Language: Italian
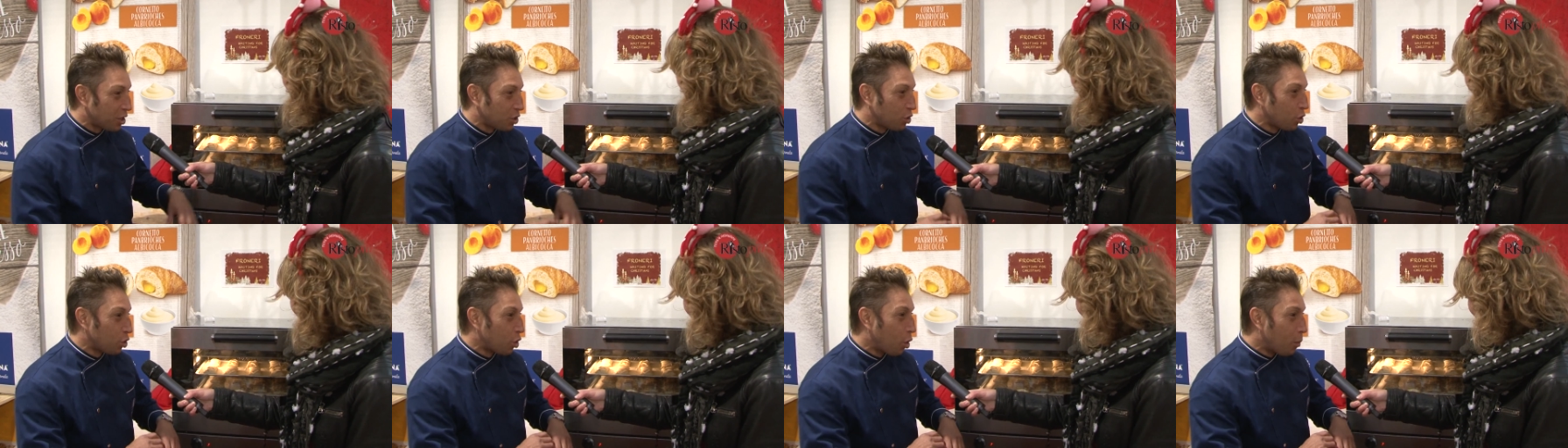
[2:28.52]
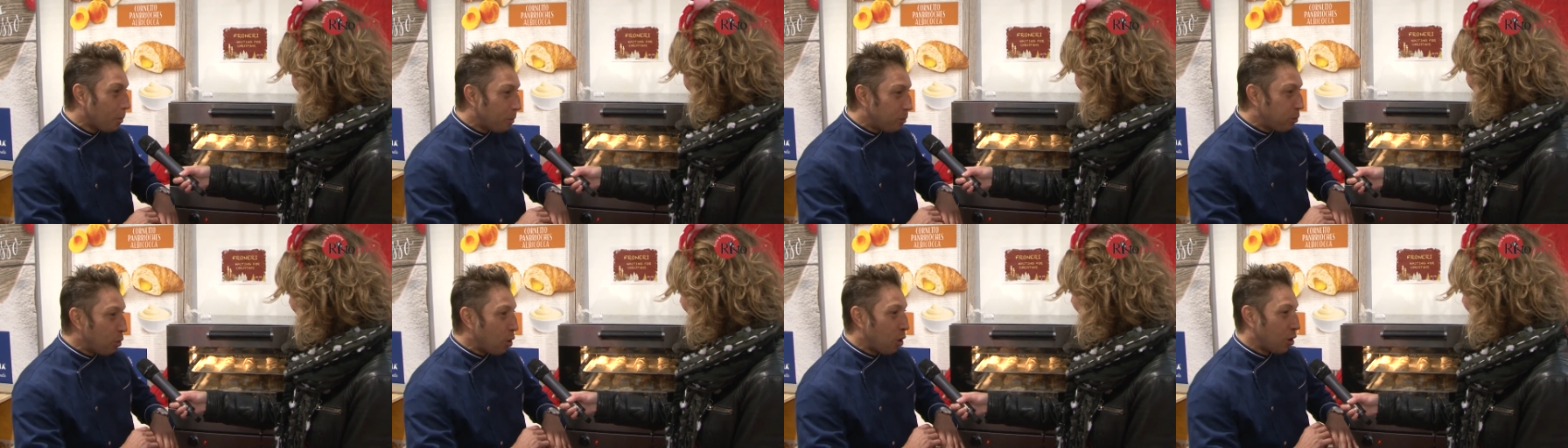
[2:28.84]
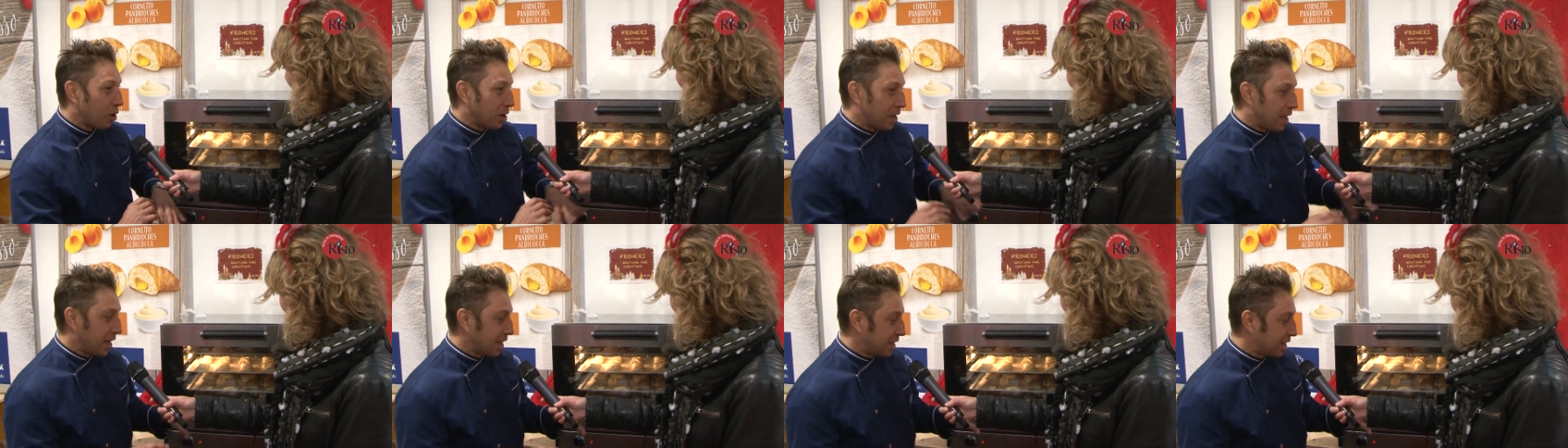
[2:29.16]
sono
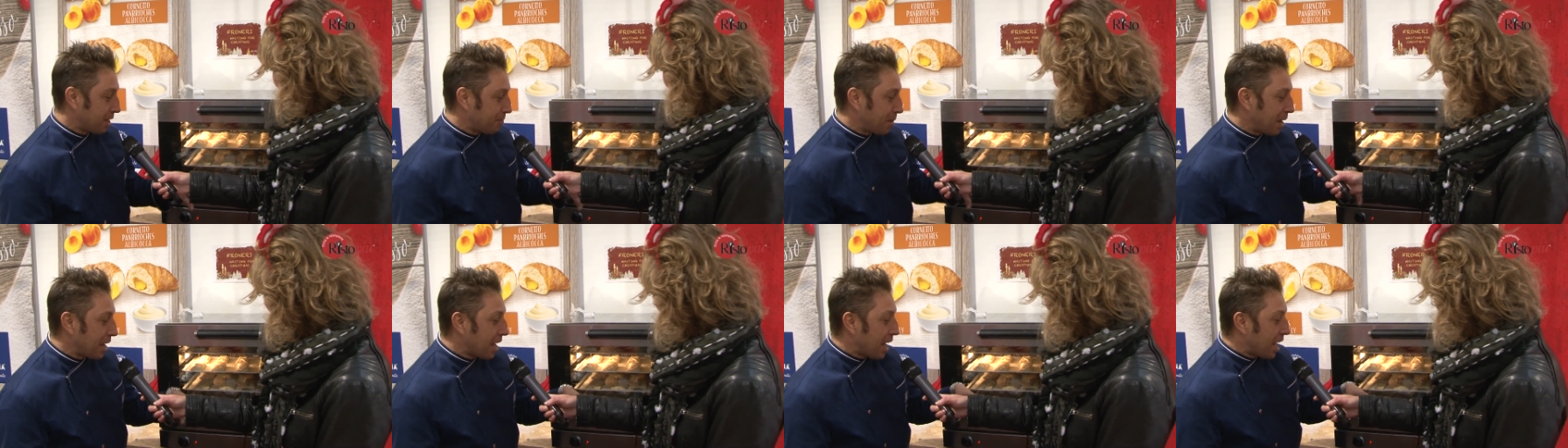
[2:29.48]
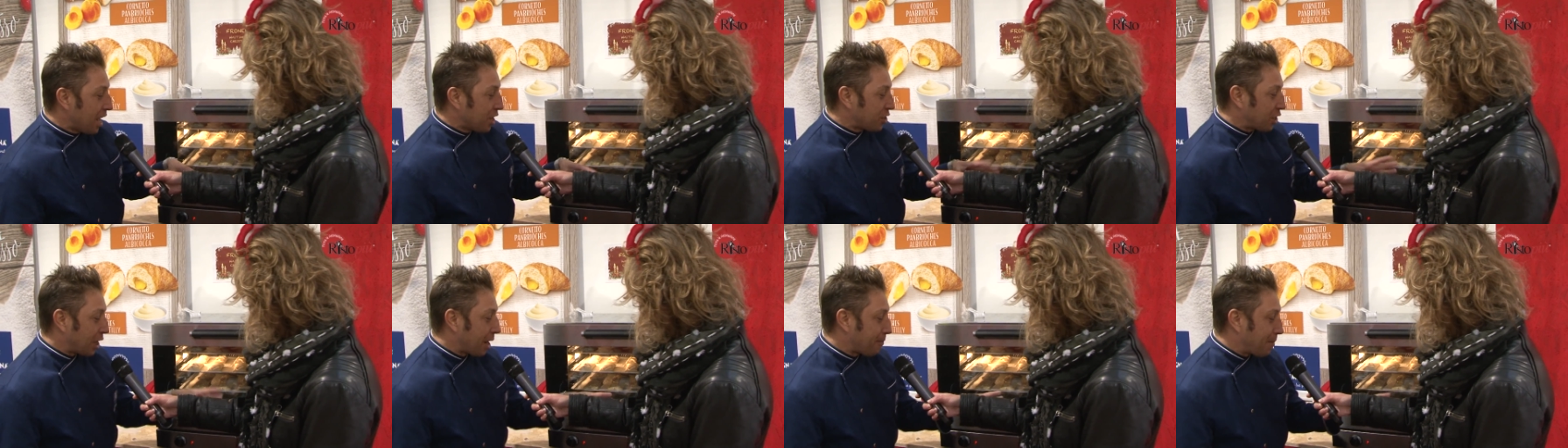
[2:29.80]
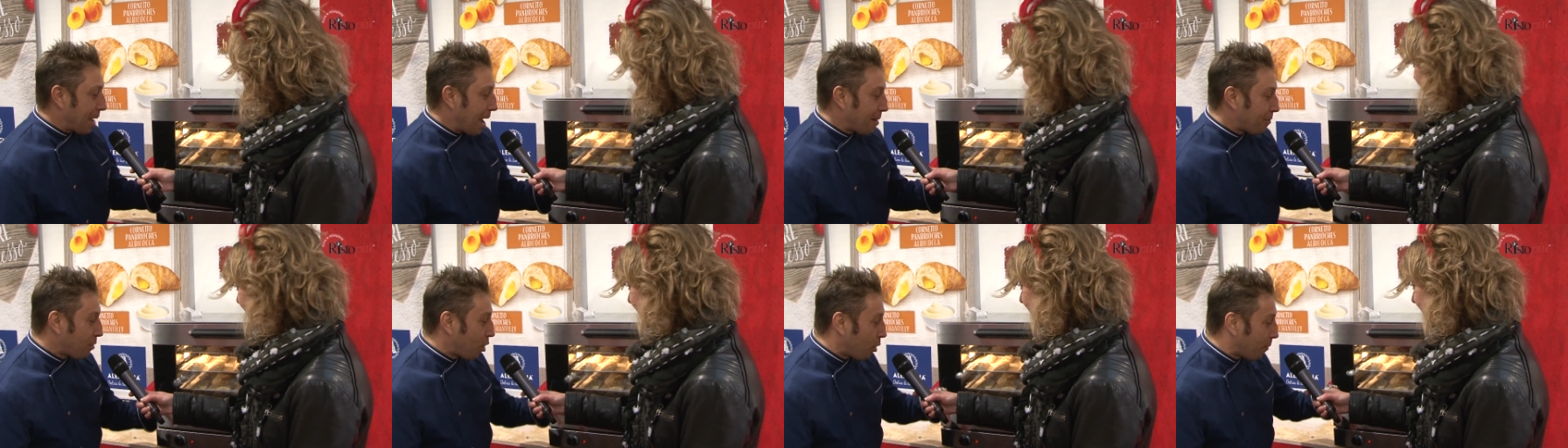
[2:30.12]
buonissimi. Ce
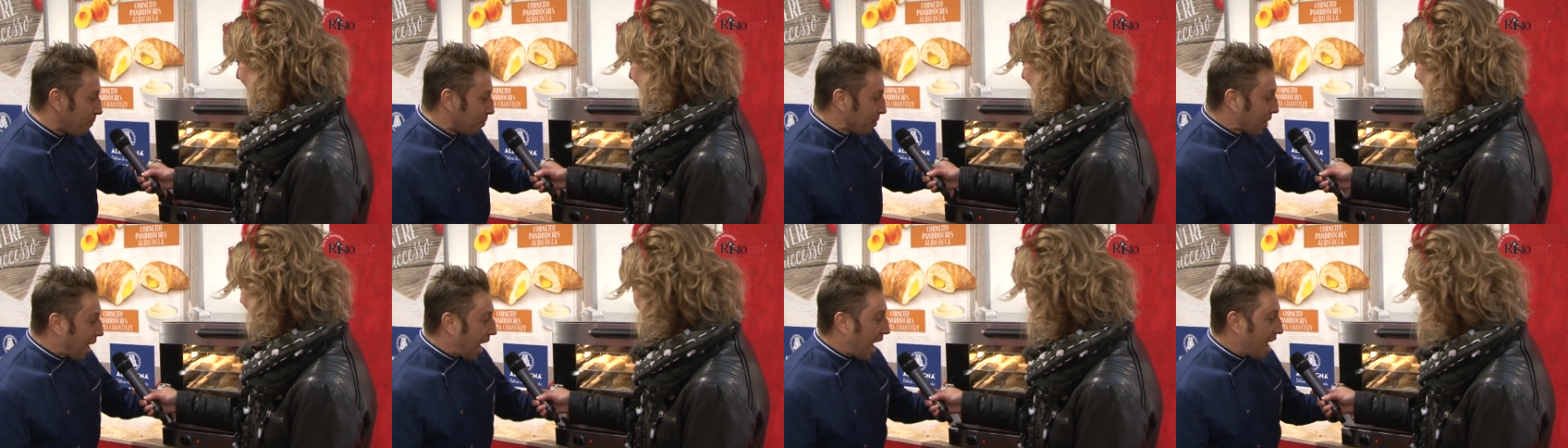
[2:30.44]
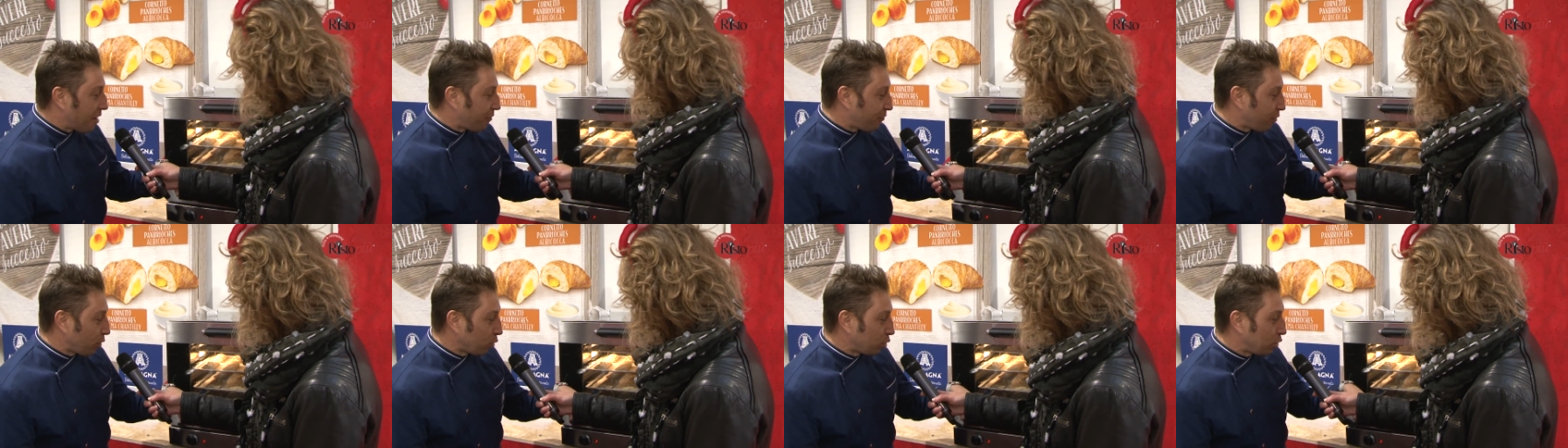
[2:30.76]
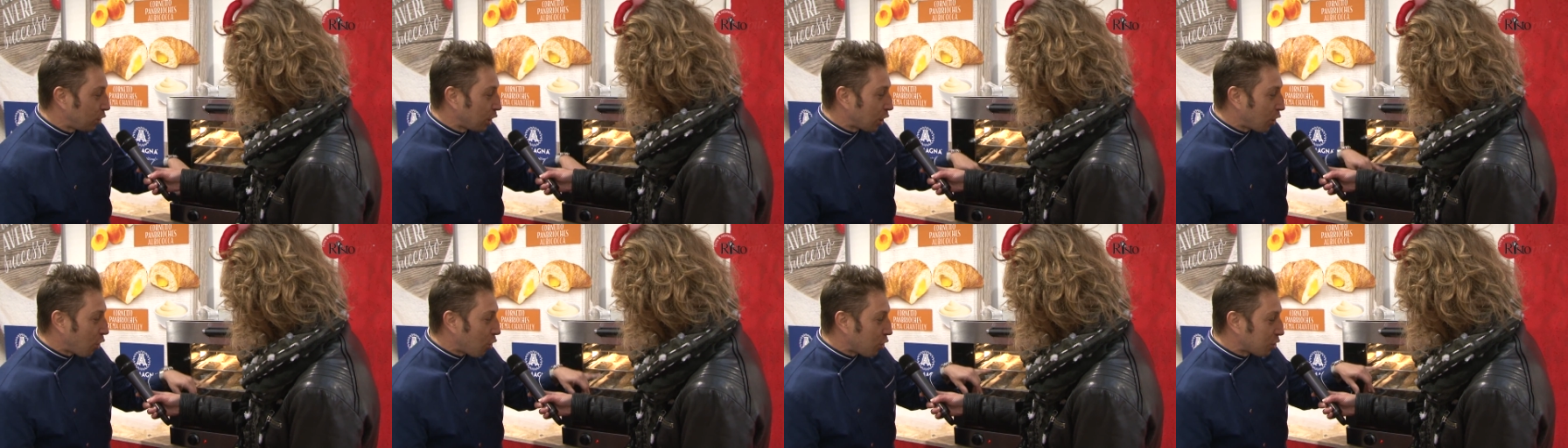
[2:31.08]
l'abbiamo ai
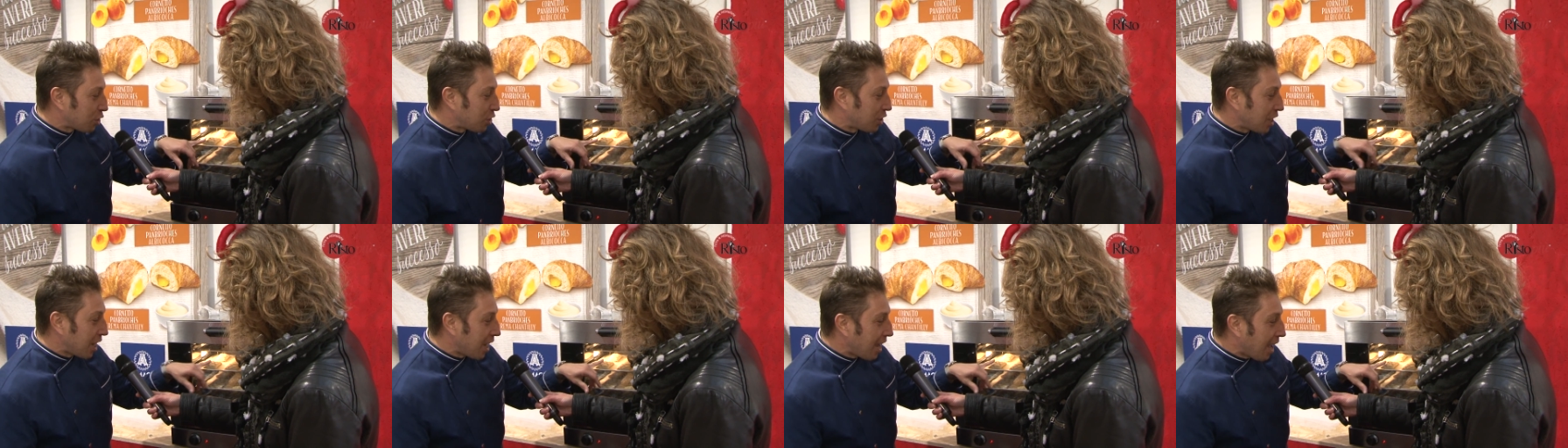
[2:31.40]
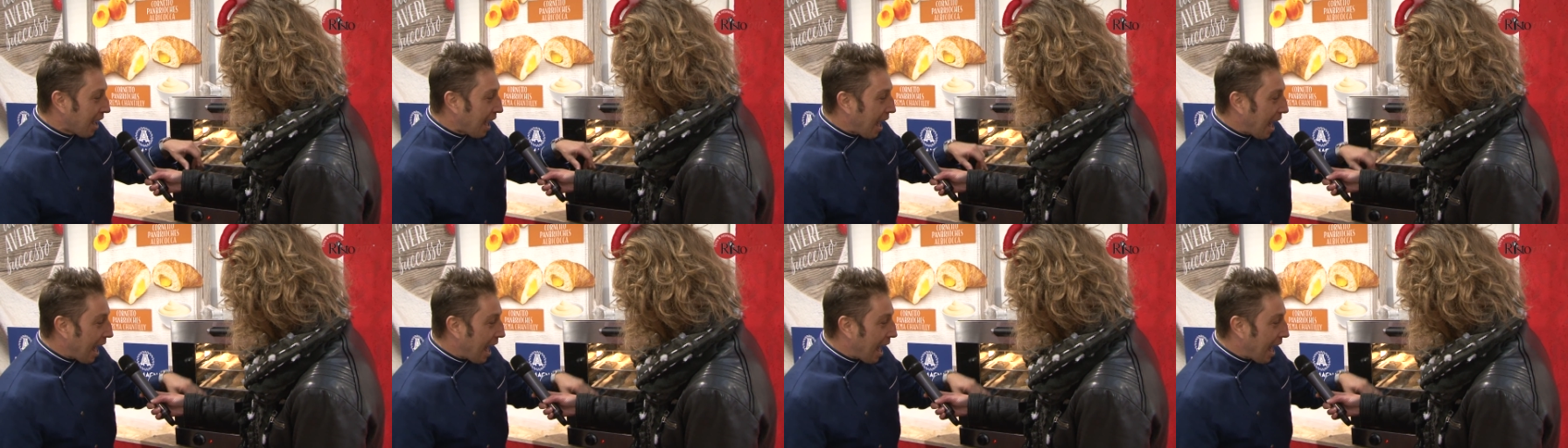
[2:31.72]
frutti rossi,